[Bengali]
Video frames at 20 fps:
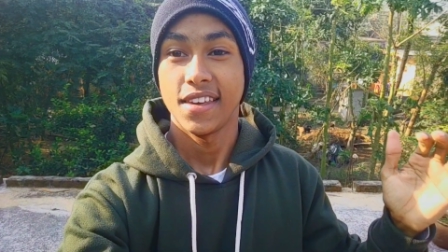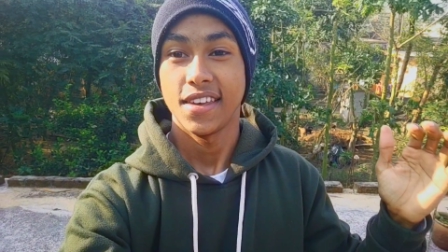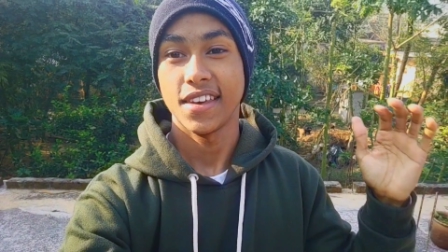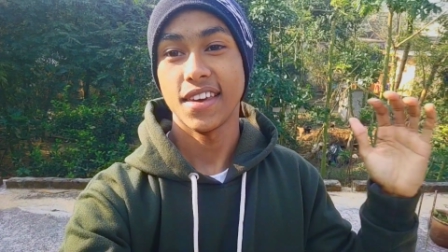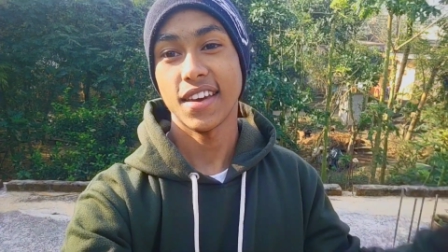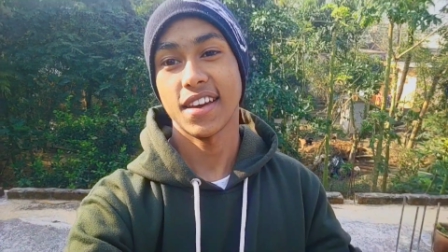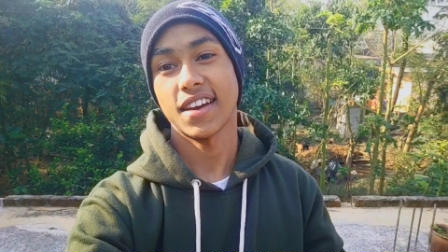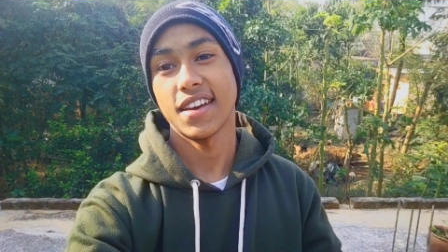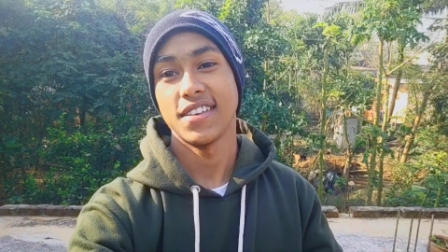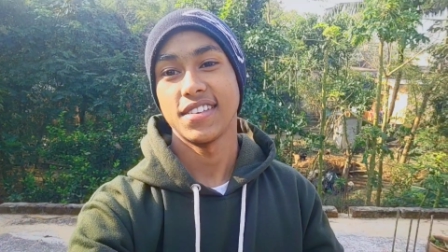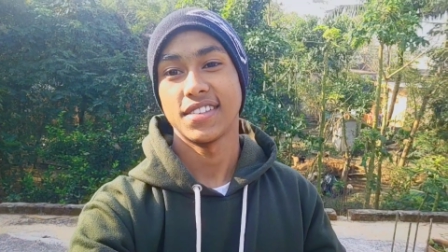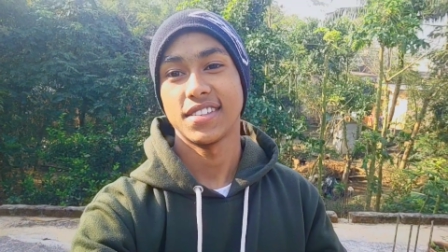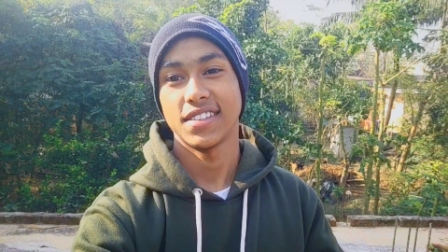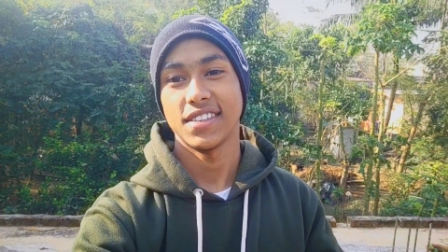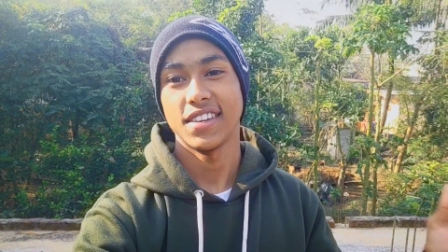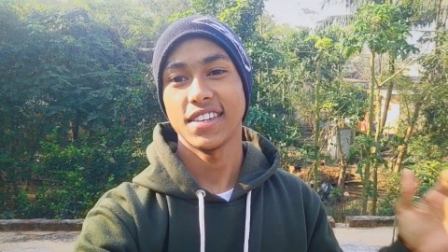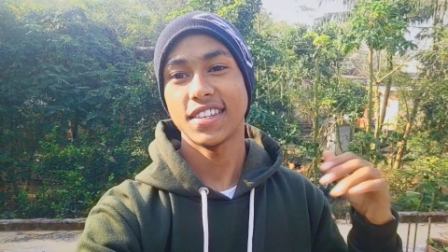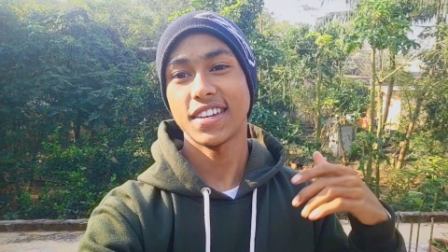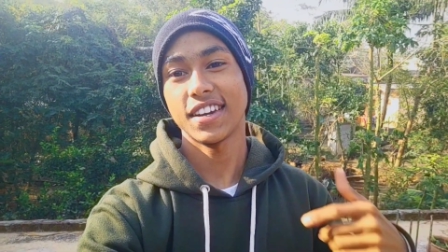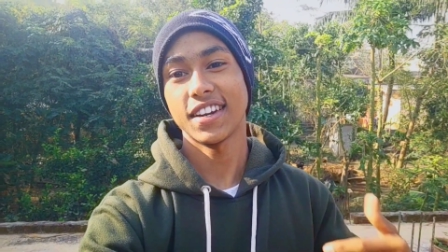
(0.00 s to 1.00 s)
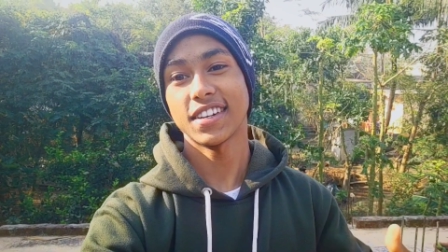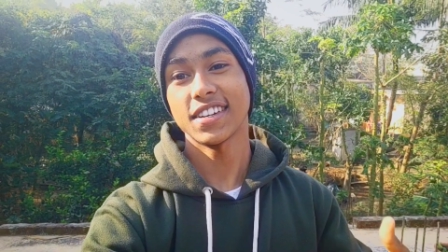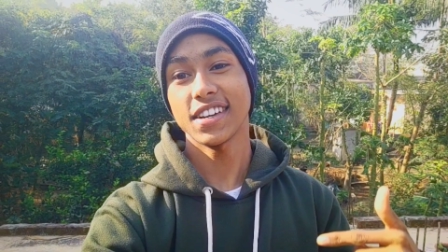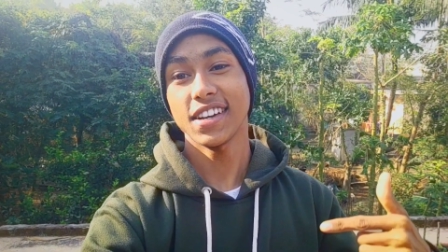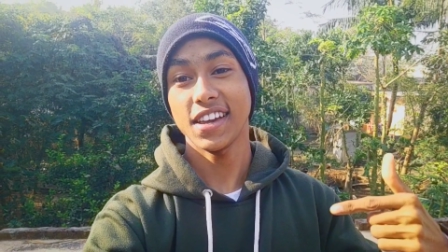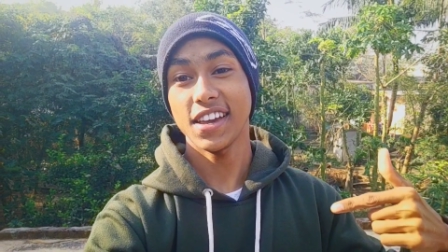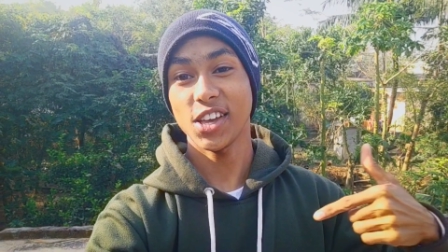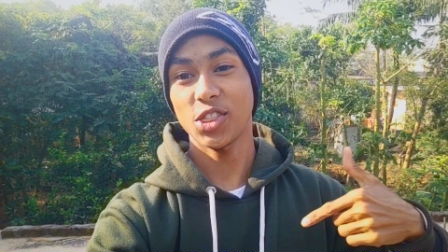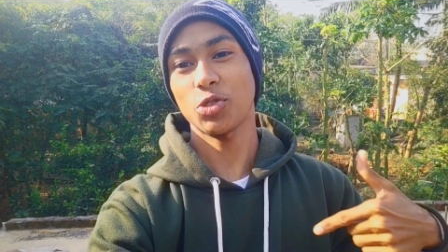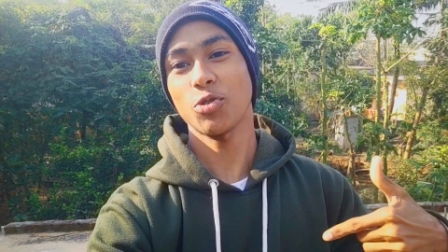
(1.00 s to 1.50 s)
হে গাইস এই ছেলেটা
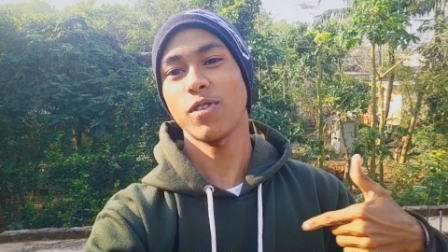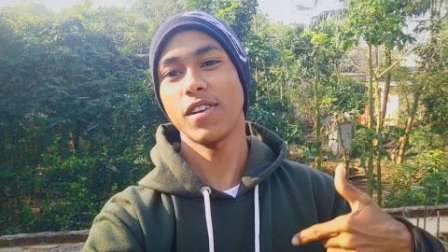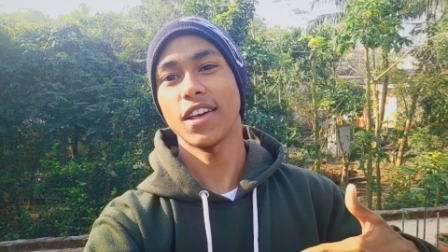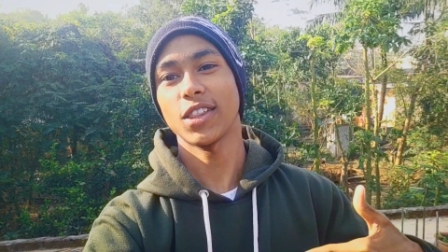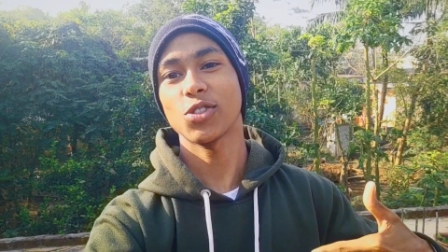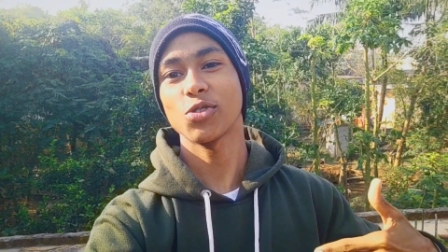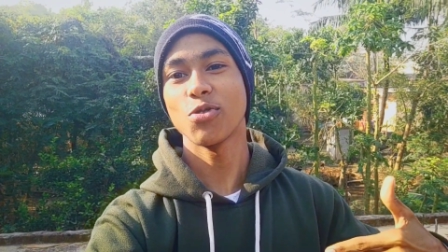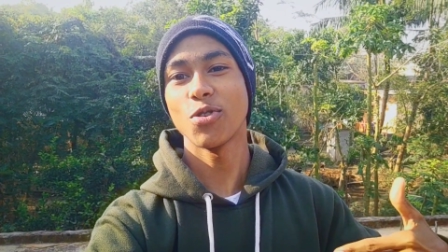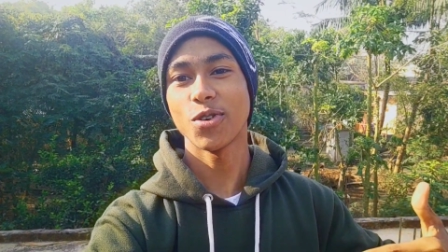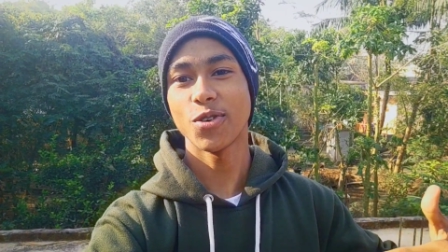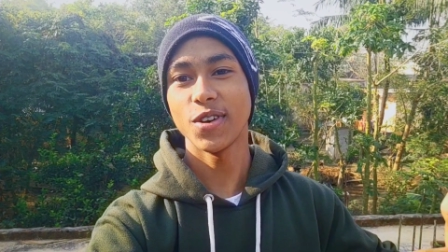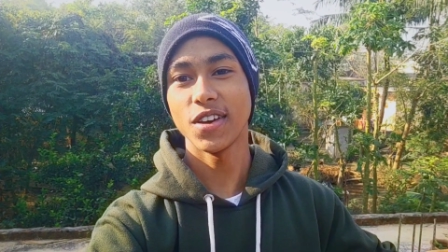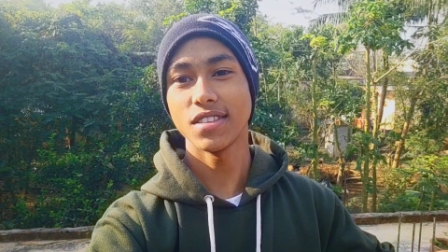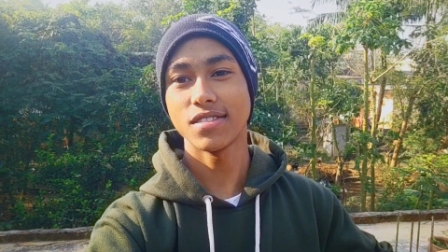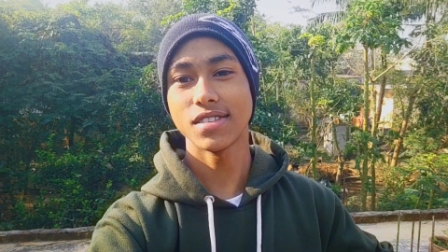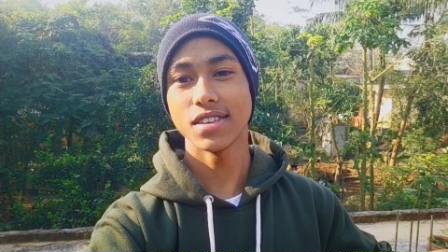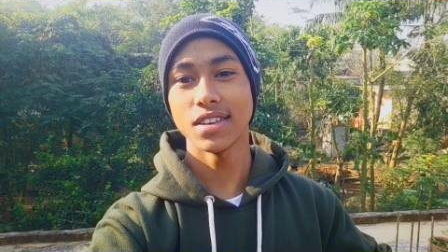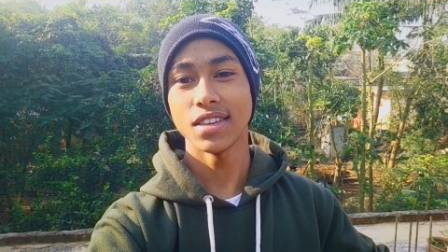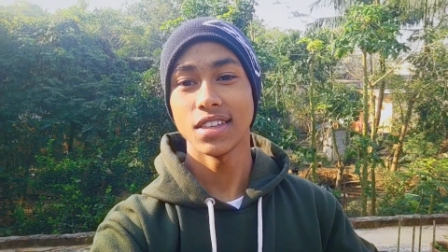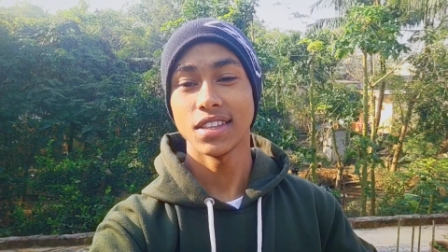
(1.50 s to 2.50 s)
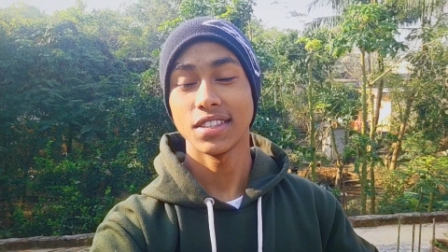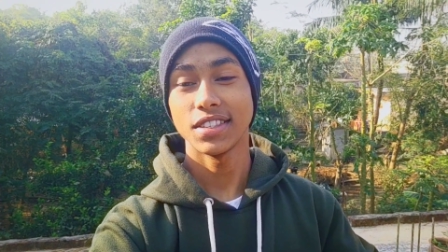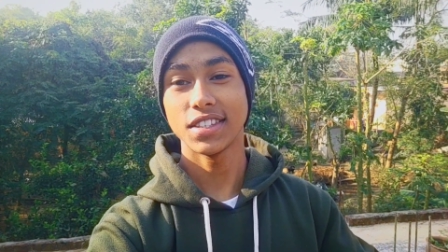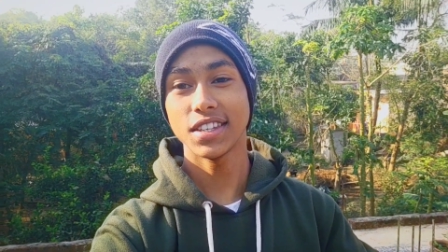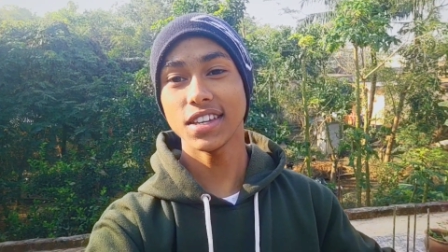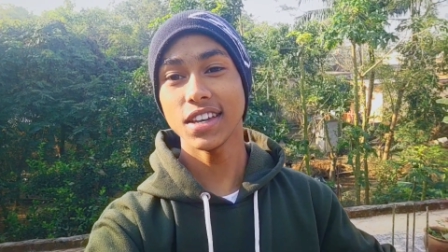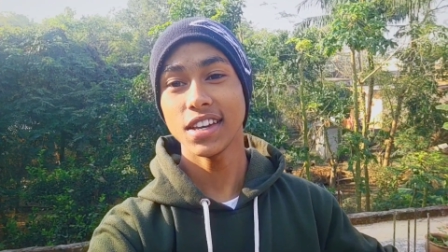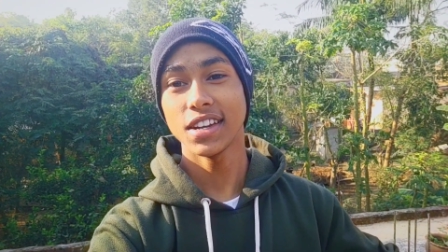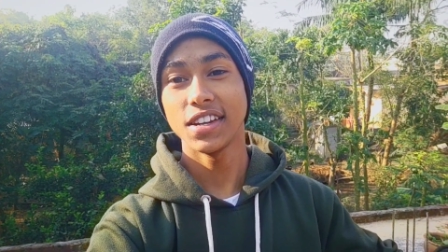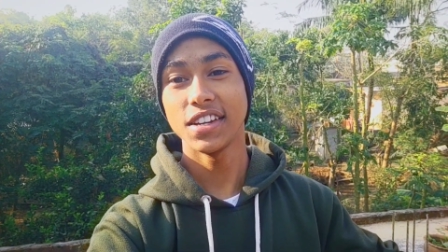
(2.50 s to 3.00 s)
এত লেতখর হয়েছে
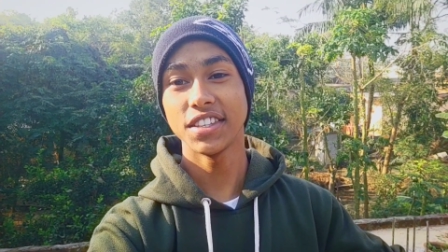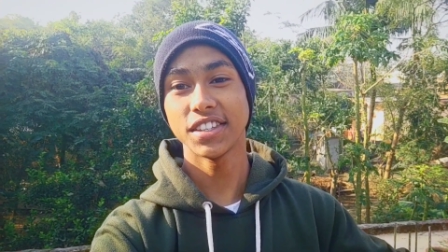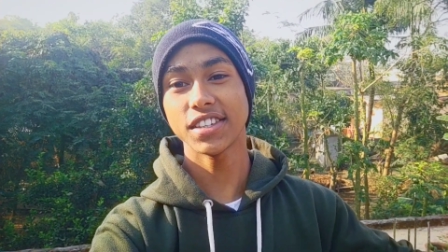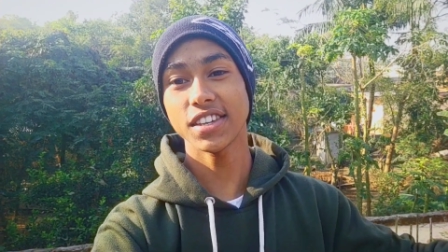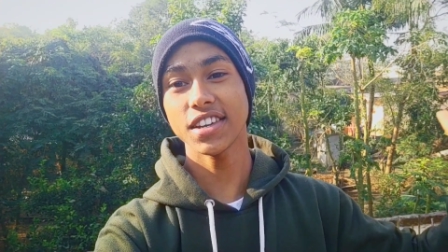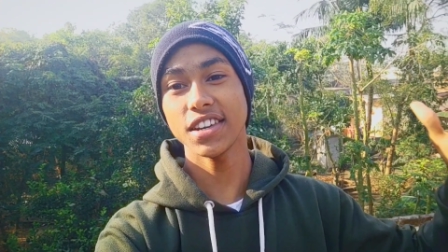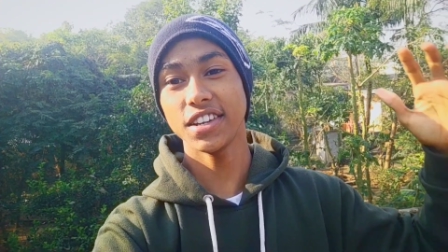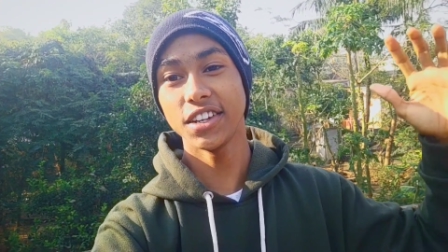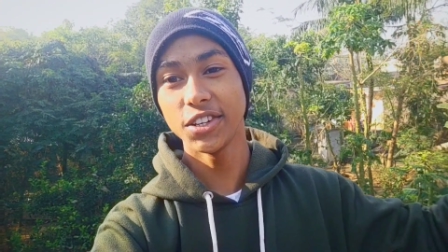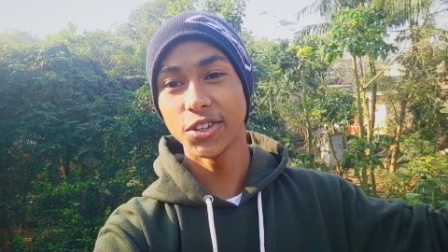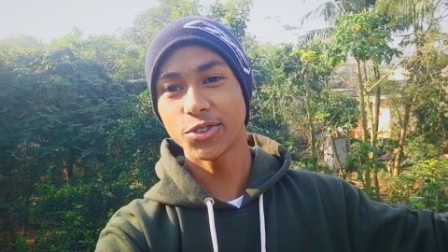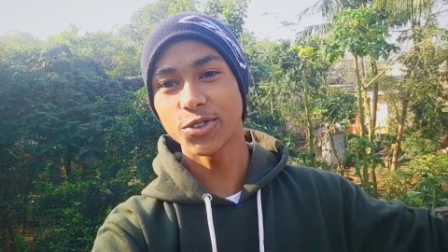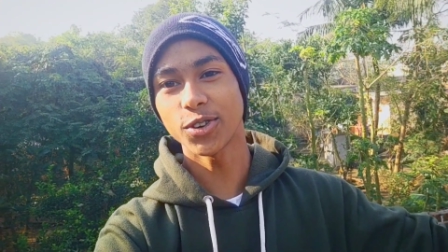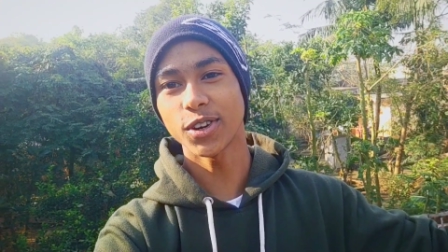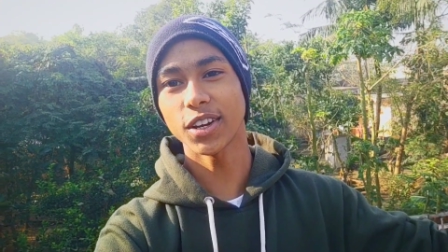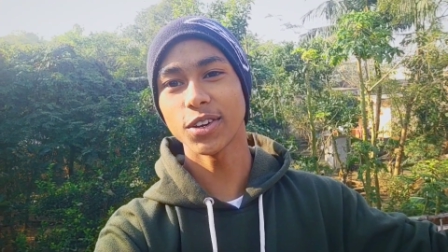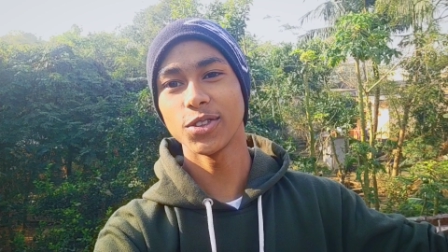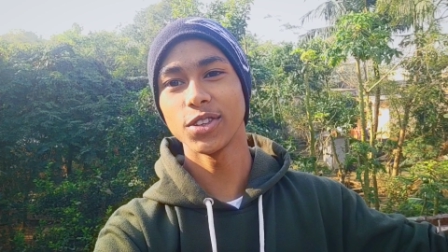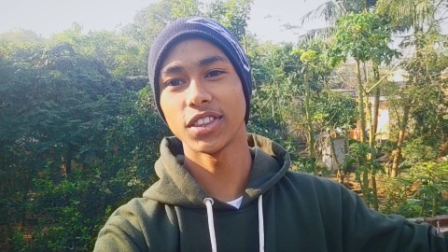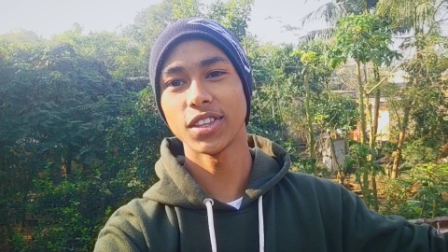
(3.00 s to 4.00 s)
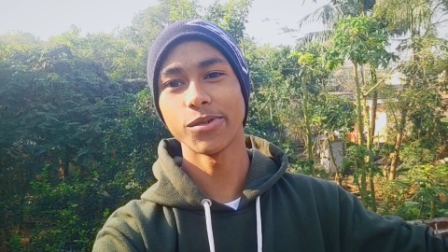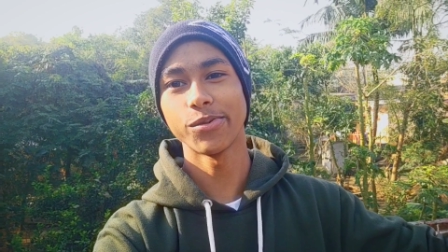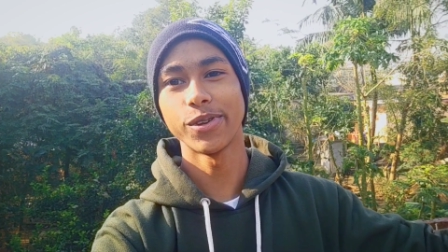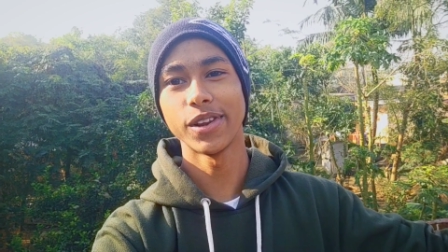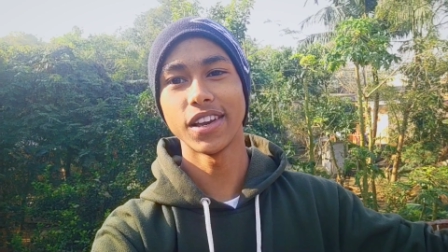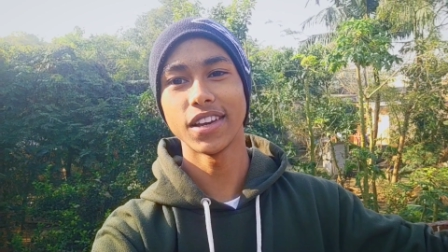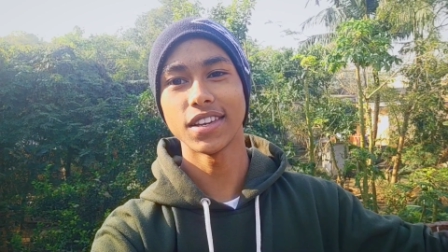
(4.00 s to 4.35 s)
যে নিজের ইন্ট্রোটাও দিতে ভুলে